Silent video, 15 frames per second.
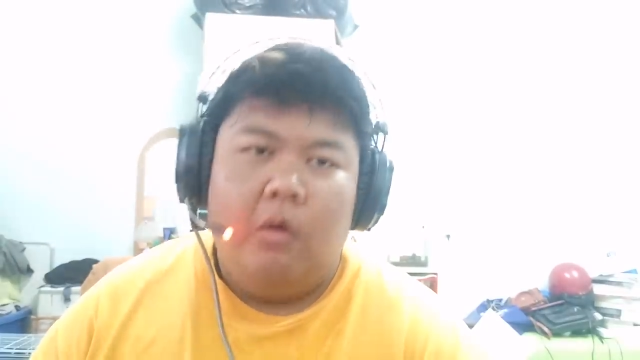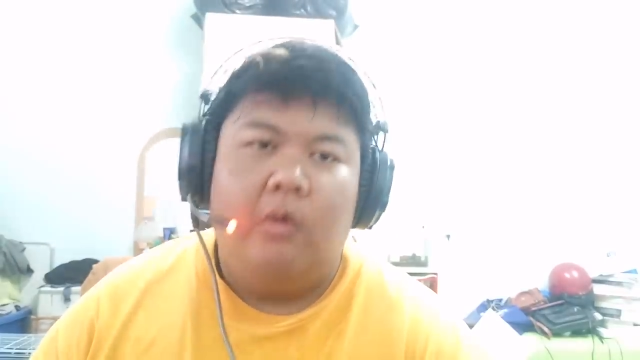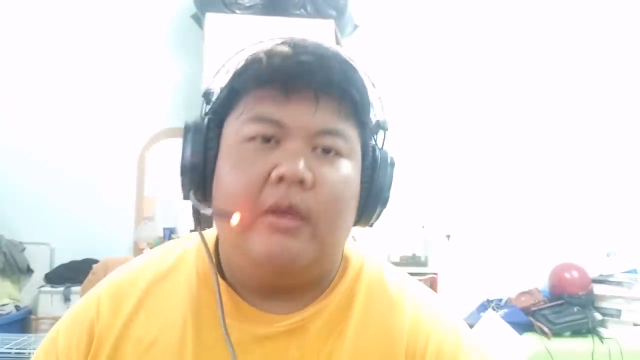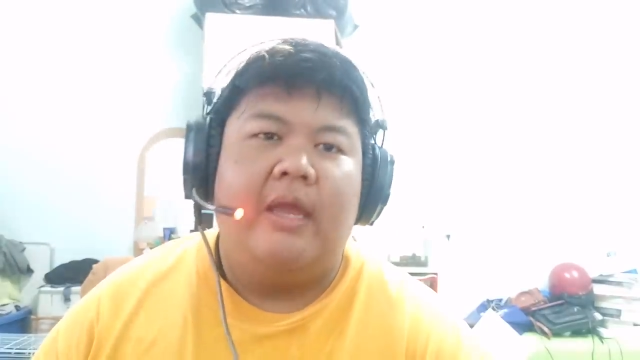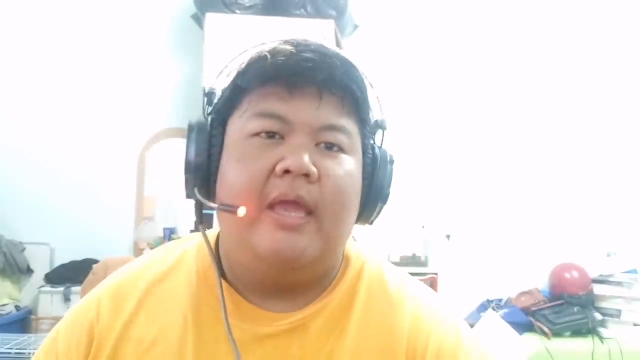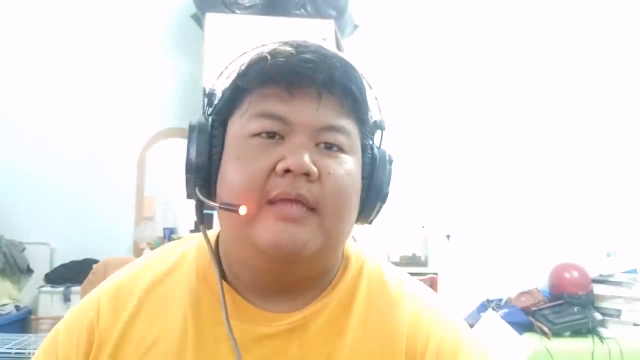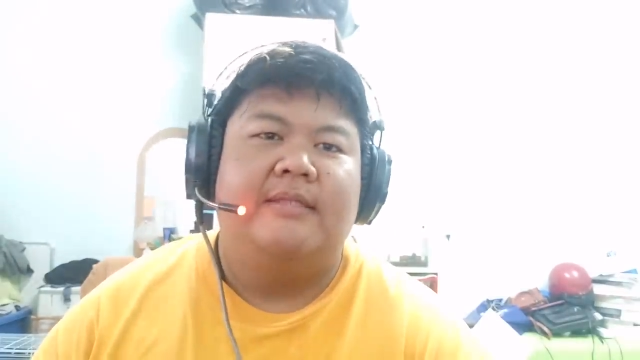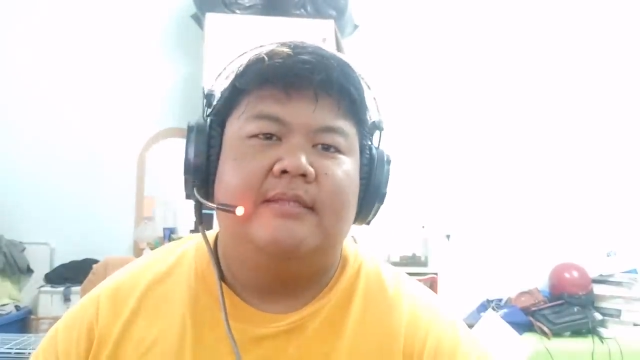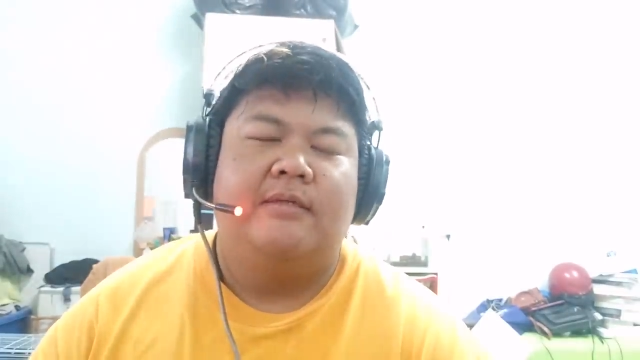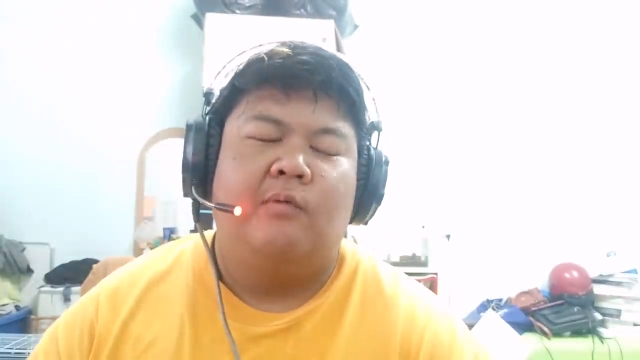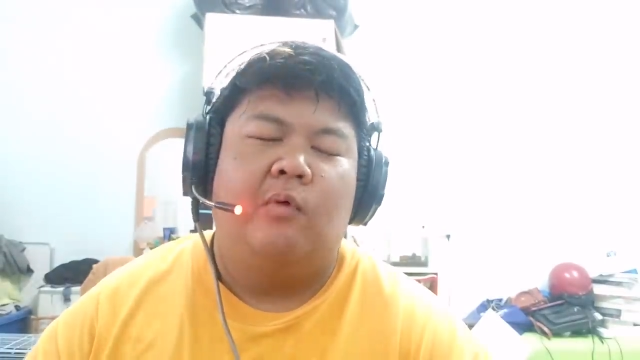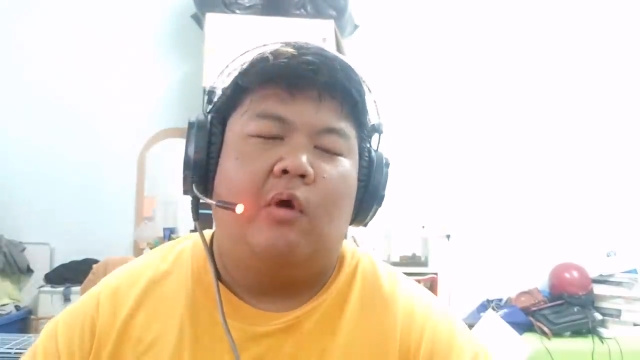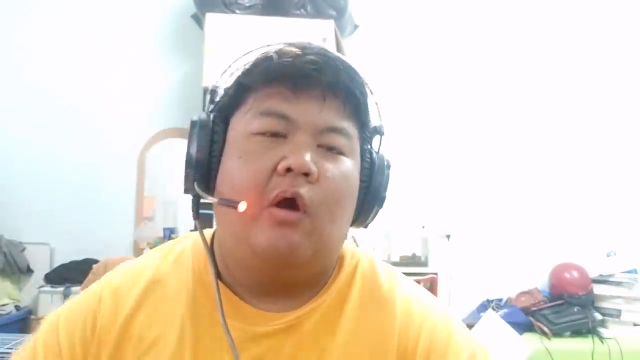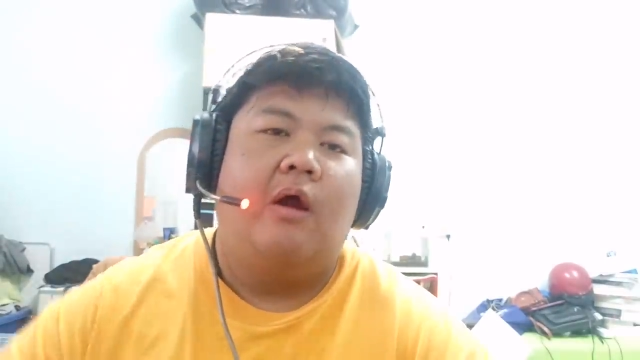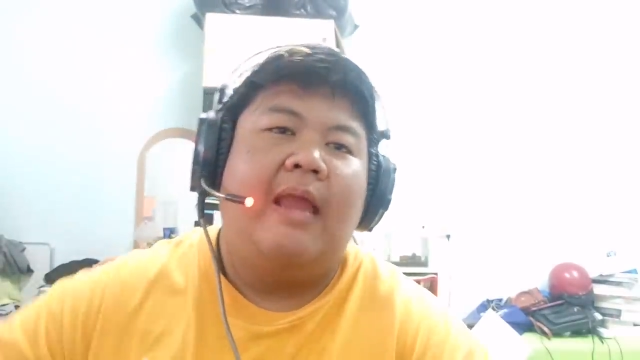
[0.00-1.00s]
โอเค
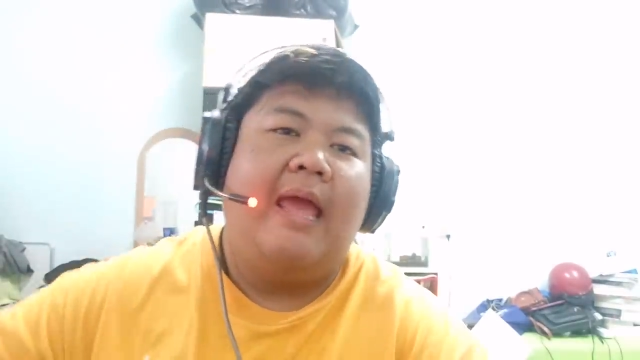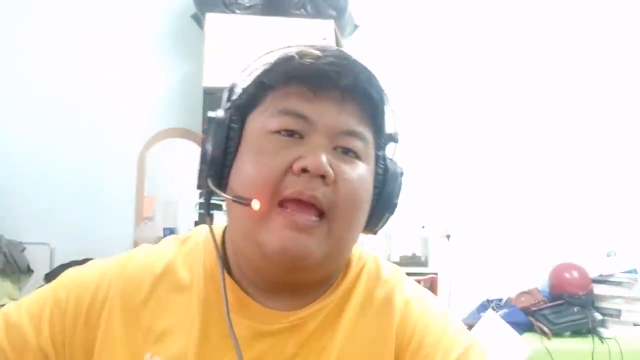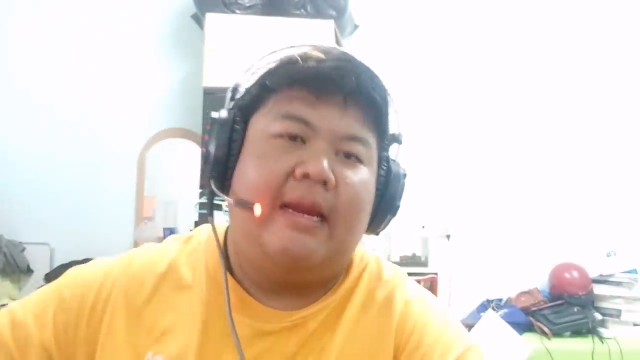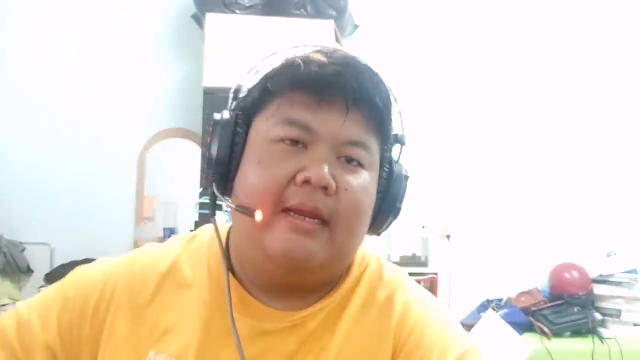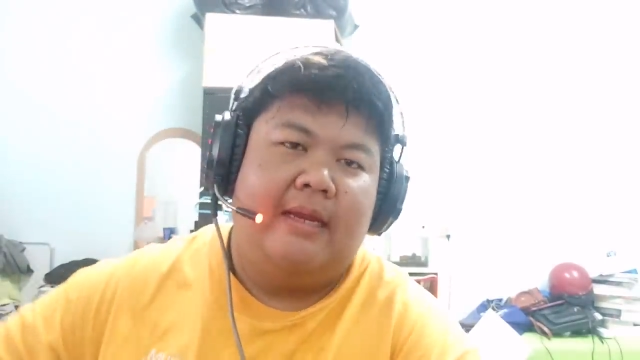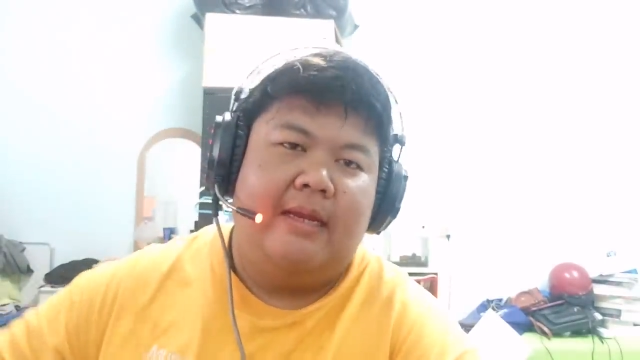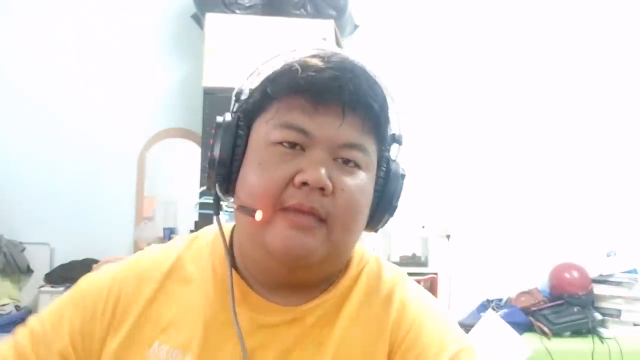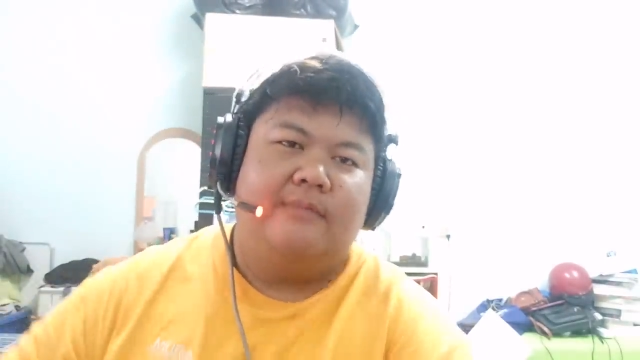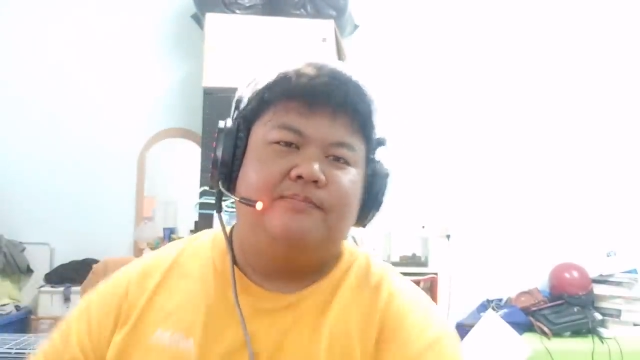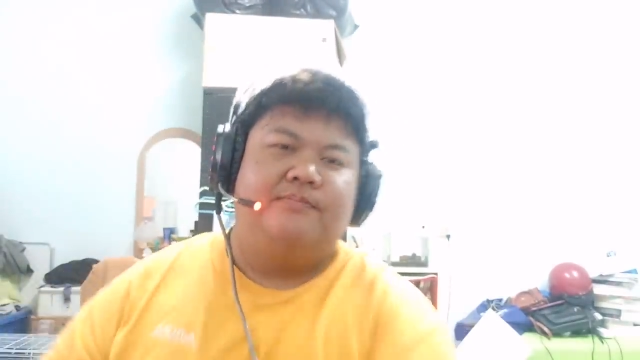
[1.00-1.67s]
หัวข้อแรกนะ